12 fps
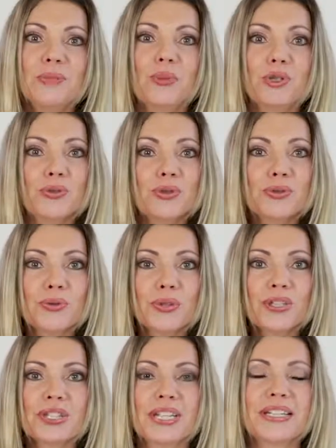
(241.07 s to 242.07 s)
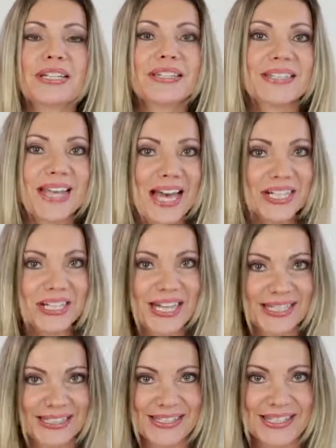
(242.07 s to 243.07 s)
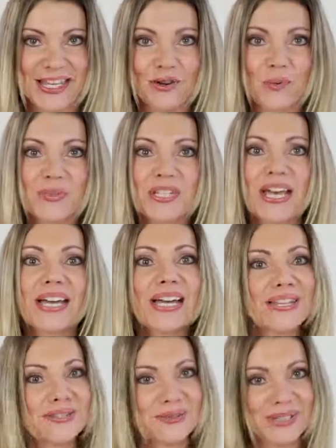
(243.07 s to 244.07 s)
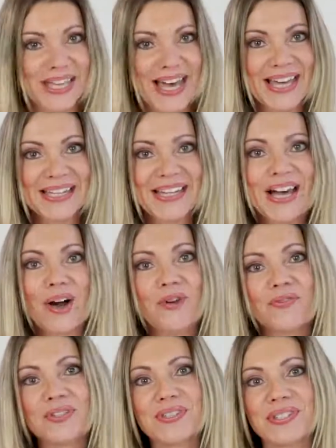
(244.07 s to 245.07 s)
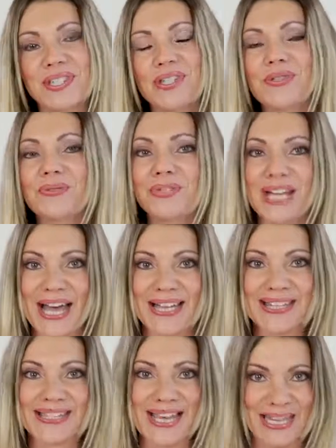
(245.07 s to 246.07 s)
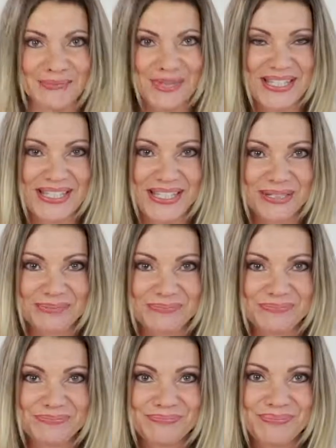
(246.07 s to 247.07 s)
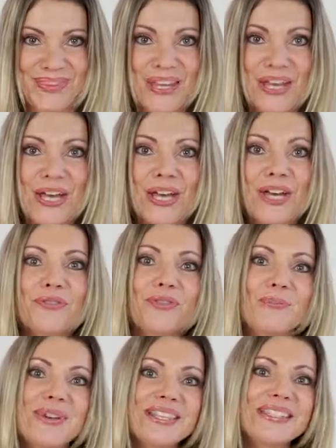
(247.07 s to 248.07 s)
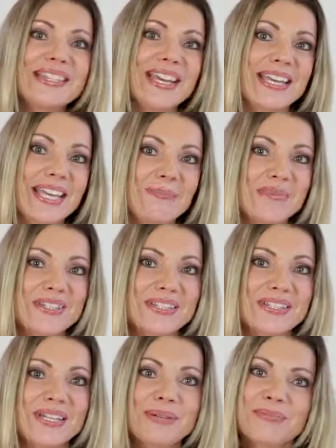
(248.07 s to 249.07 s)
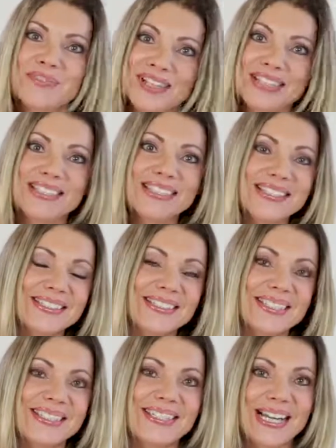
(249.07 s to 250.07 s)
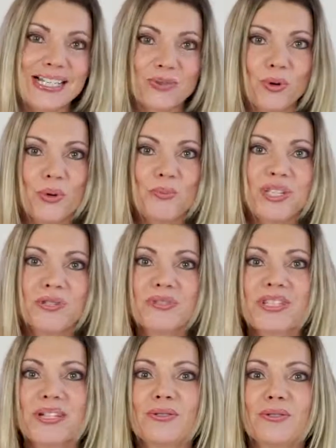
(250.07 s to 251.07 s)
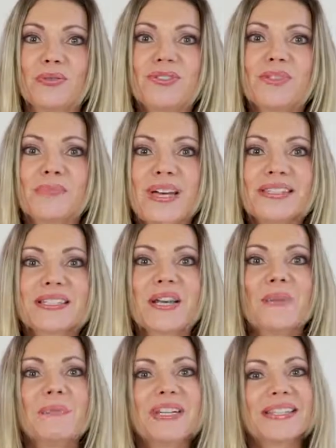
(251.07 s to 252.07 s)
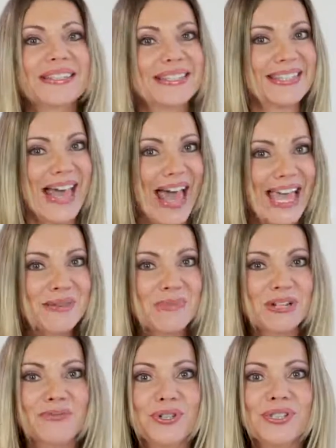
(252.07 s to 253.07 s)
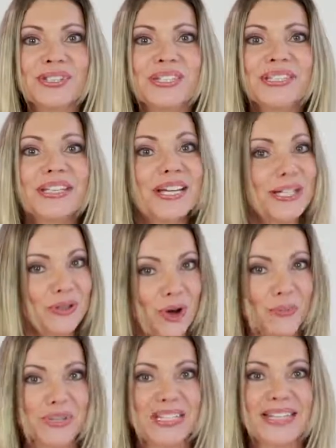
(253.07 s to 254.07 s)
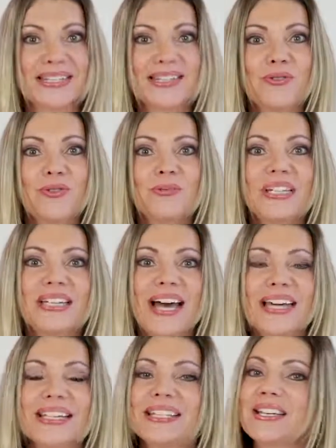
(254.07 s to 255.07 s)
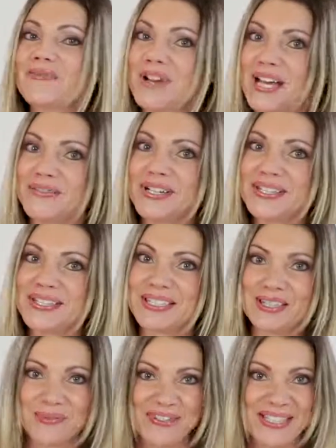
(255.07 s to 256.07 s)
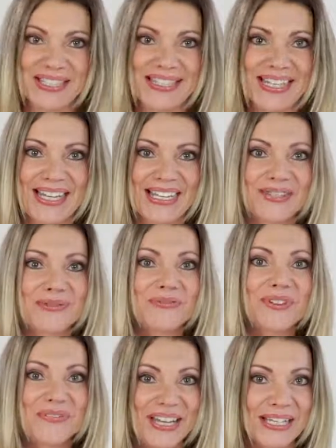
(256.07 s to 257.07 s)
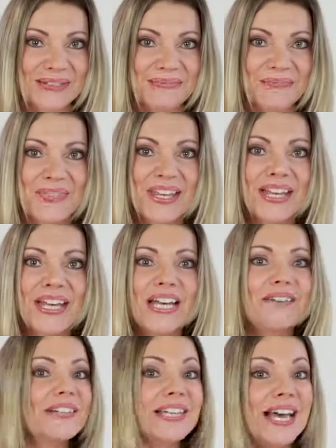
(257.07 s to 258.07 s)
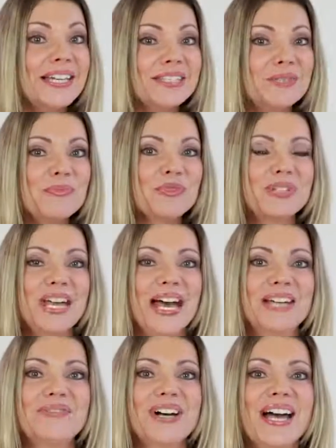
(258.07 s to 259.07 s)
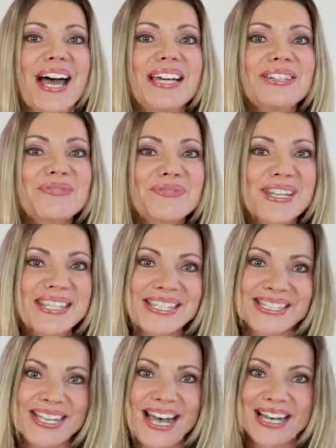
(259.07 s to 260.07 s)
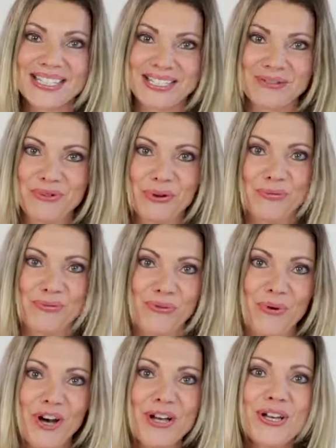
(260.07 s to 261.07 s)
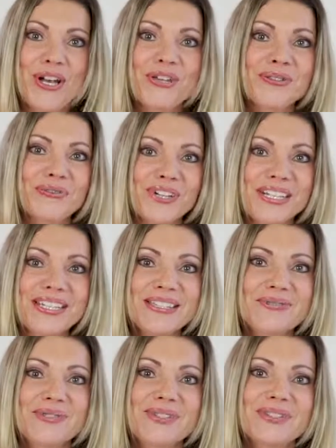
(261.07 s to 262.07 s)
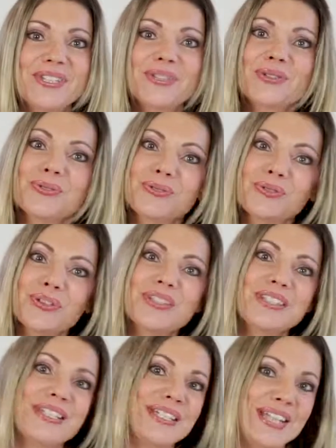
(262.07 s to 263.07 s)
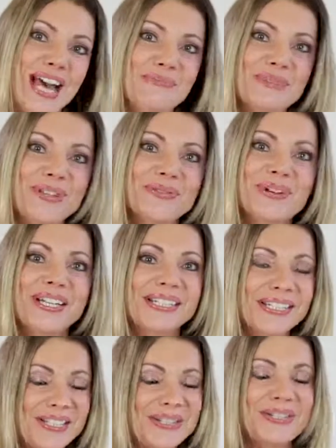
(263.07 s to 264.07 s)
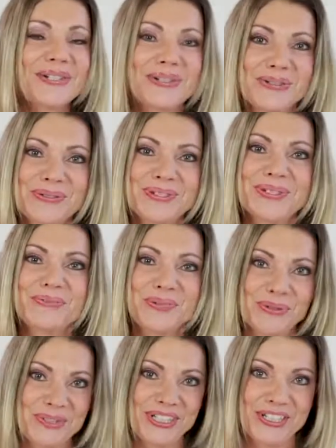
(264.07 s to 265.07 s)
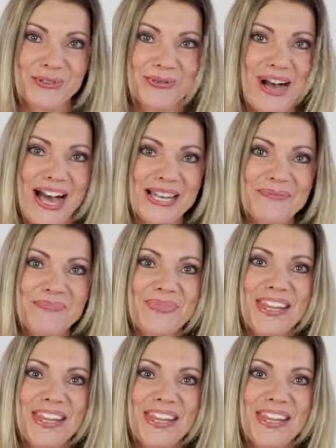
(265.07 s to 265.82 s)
Die Produktrückstände des reichhaltigen Serums kannst du gerne auf Gesicht und Hals einmassieren. Für beste Ergebnisse empfehle ich dir die Aloe Biocellulose Mask mindestens einmal wöchentlich in Kombination mit einer der Forever Gesichtspflegeserien zu verwenden. Vielleicht nimmst du dir einfach einen festen Tag in der Woche vor, so vergisst du es nicht und gönnst dir damit so ein richtig schönes Beauty-Ritual.